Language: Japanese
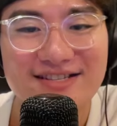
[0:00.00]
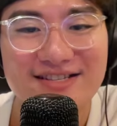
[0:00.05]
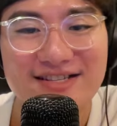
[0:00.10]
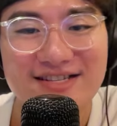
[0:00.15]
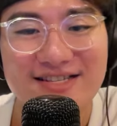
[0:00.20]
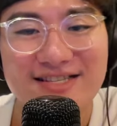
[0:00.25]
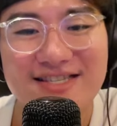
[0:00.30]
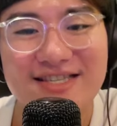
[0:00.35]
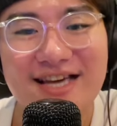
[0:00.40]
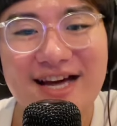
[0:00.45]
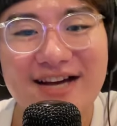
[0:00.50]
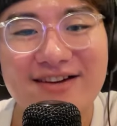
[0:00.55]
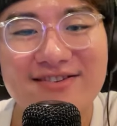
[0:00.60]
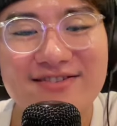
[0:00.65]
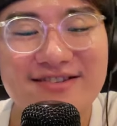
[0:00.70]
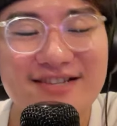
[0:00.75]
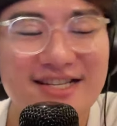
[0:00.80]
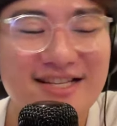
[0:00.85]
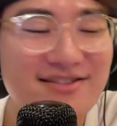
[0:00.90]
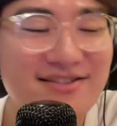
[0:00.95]
いや、こ
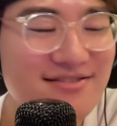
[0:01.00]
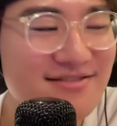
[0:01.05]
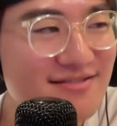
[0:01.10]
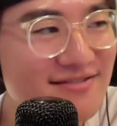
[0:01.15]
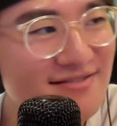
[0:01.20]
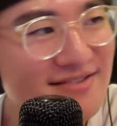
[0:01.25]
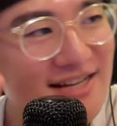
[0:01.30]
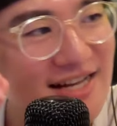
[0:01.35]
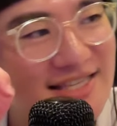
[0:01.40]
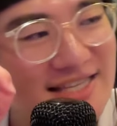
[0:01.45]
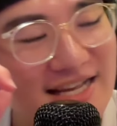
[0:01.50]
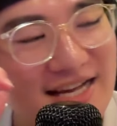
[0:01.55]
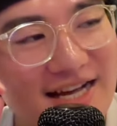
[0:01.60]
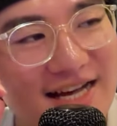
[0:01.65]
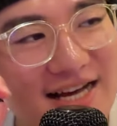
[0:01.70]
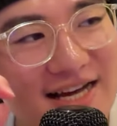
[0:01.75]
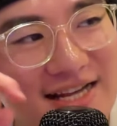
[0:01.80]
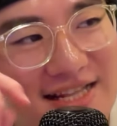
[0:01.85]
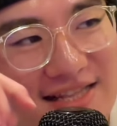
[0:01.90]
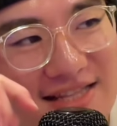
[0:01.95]
のリノくんがさ、
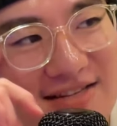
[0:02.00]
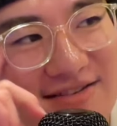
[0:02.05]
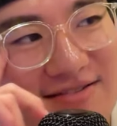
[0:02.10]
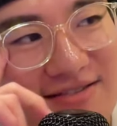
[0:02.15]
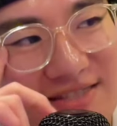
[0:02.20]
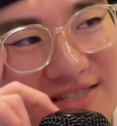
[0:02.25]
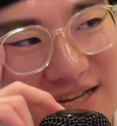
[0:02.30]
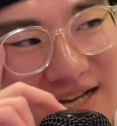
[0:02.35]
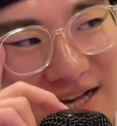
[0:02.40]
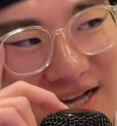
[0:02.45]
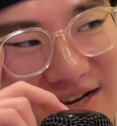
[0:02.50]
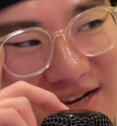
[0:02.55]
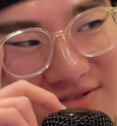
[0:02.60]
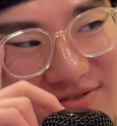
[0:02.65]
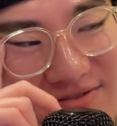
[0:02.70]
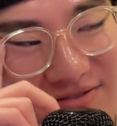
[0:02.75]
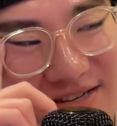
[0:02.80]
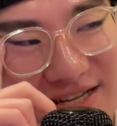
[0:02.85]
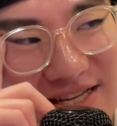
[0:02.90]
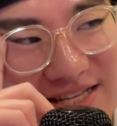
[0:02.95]
履いてるさ、
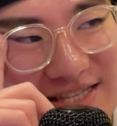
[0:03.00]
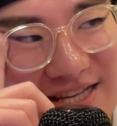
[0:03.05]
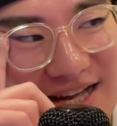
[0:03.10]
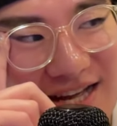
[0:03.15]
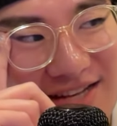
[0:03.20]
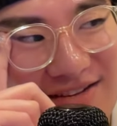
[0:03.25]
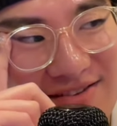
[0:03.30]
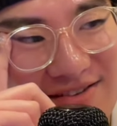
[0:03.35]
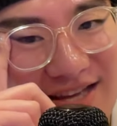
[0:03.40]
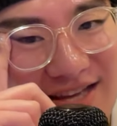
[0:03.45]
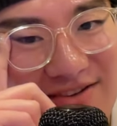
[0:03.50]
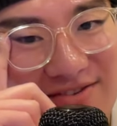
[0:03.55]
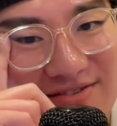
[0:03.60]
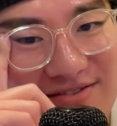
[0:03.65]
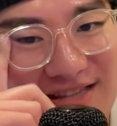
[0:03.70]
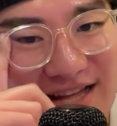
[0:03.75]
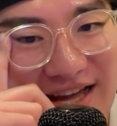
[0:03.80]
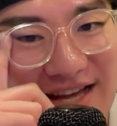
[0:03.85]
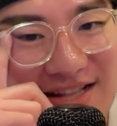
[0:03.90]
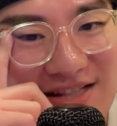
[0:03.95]
このレザーの結構
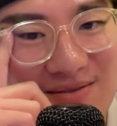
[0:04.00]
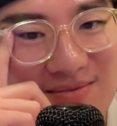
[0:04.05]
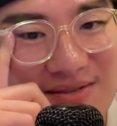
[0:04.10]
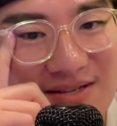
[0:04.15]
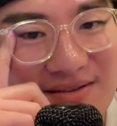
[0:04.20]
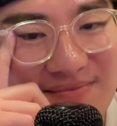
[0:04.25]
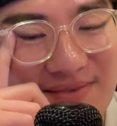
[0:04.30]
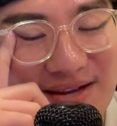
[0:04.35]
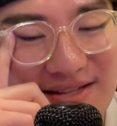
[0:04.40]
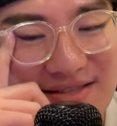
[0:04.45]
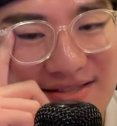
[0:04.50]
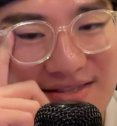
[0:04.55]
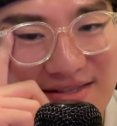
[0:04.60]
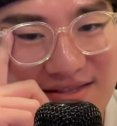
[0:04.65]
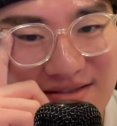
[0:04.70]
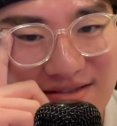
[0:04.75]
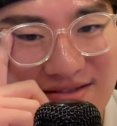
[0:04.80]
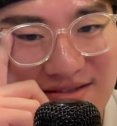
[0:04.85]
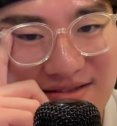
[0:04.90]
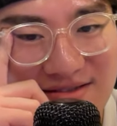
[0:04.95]
タイトめな
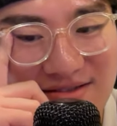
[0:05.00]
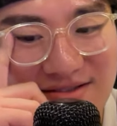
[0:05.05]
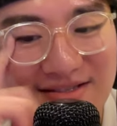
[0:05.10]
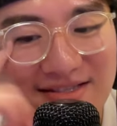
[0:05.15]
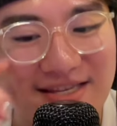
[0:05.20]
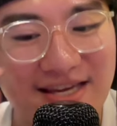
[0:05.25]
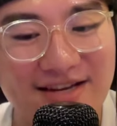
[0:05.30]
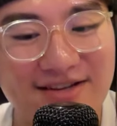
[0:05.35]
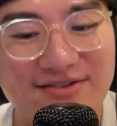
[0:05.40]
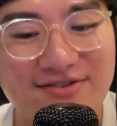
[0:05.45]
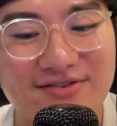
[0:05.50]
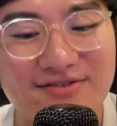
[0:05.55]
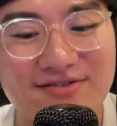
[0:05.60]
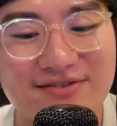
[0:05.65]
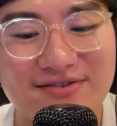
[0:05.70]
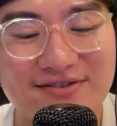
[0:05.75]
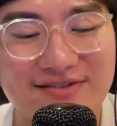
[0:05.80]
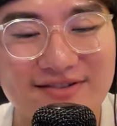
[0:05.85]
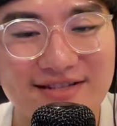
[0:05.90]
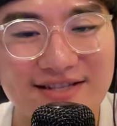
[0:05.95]
パンツ、結
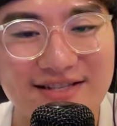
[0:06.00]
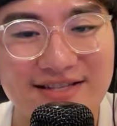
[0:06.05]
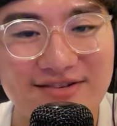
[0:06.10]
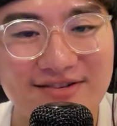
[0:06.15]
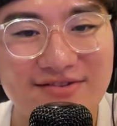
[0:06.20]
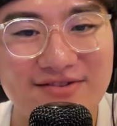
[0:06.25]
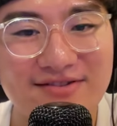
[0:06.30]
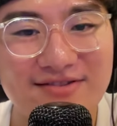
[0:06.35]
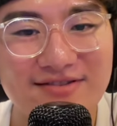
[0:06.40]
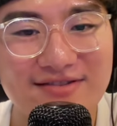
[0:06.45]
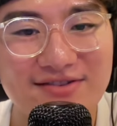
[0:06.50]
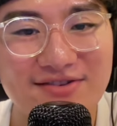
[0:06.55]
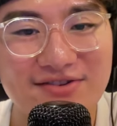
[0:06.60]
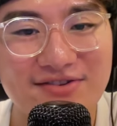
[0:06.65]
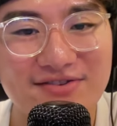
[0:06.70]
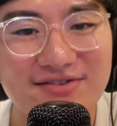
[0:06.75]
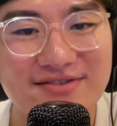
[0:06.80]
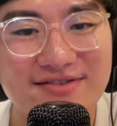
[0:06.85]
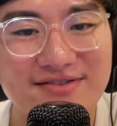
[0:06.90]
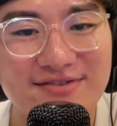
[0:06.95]
構、ほん
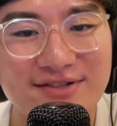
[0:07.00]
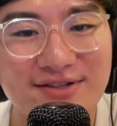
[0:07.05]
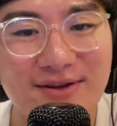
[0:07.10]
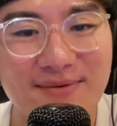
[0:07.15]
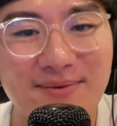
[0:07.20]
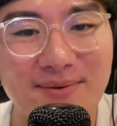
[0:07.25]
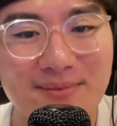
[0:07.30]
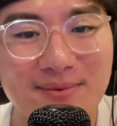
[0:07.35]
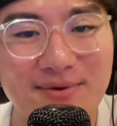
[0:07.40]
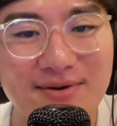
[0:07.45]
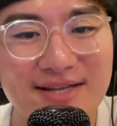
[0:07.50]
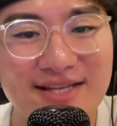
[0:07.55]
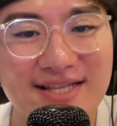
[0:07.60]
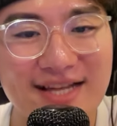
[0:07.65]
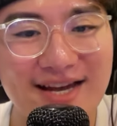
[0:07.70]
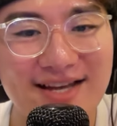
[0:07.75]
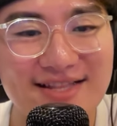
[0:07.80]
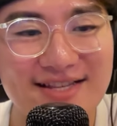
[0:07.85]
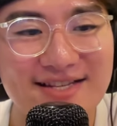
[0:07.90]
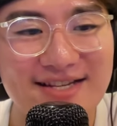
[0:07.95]
と、太もも
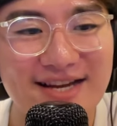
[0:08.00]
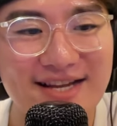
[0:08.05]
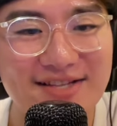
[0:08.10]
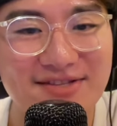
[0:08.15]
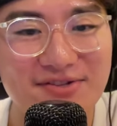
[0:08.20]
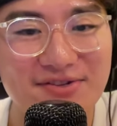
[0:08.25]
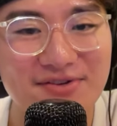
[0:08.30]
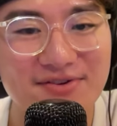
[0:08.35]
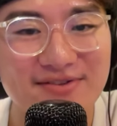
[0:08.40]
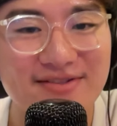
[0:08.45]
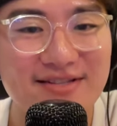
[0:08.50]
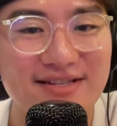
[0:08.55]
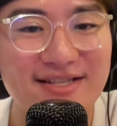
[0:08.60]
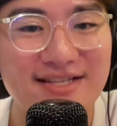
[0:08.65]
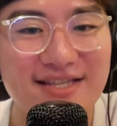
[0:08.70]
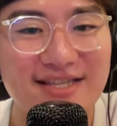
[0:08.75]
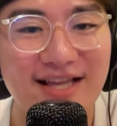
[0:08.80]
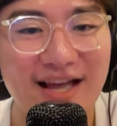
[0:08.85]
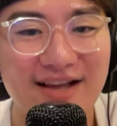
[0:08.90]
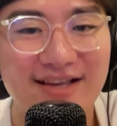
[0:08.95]
鍛えてないと
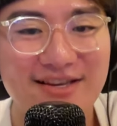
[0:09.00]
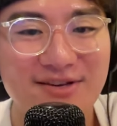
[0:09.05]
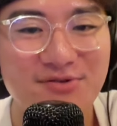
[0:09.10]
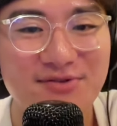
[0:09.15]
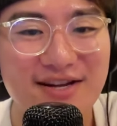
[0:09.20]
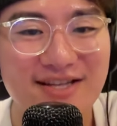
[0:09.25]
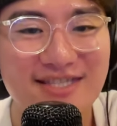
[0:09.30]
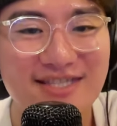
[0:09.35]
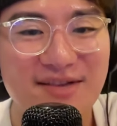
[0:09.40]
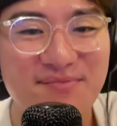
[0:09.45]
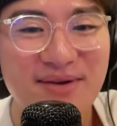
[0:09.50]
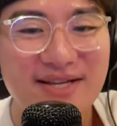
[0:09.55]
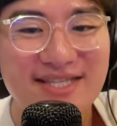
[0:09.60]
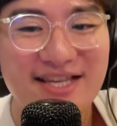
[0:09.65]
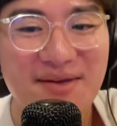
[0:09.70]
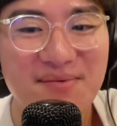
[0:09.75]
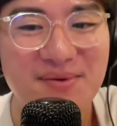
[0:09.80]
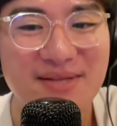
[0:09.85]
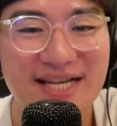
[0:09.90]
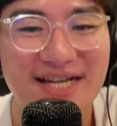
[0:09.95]
履きこなせま
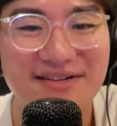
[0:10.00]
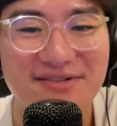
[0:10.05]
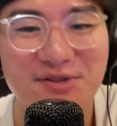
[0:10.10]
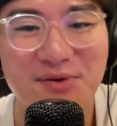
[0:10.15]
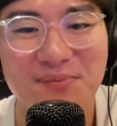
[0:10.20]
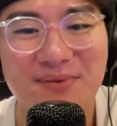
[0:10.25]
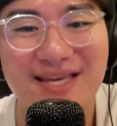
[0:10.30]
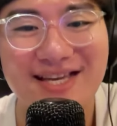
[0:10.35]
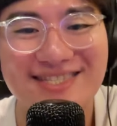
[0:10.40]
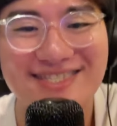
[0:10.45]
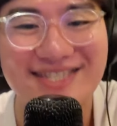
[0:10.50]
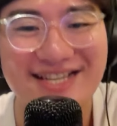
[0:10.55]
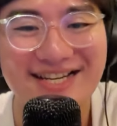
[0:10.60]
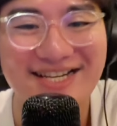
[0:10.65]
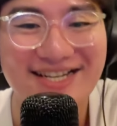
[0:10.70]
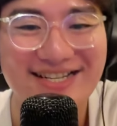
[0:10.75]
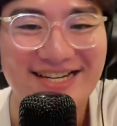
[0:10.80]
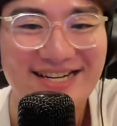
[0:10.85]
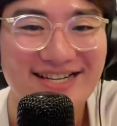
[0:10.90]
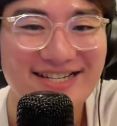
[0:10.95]
せんみたいな富安だ
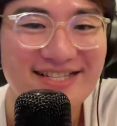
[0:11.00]
から、